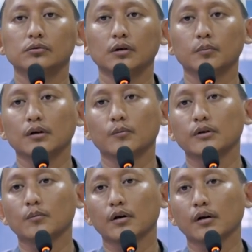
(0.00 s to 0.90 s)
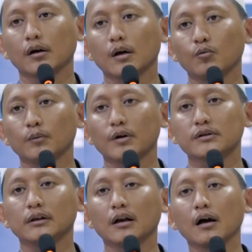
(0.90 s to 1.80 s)
apa namanya merayakan mulut
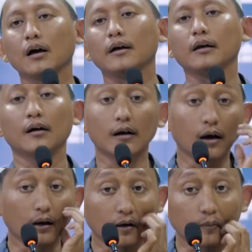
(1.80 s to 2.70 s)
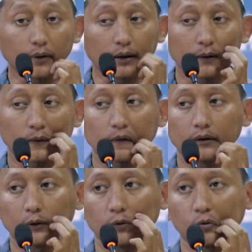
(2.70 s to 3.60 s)
pasti neraka ya enggak lah Pak
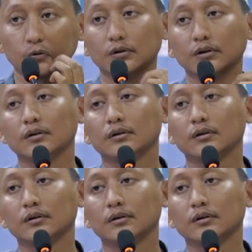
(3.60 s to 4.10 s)
itu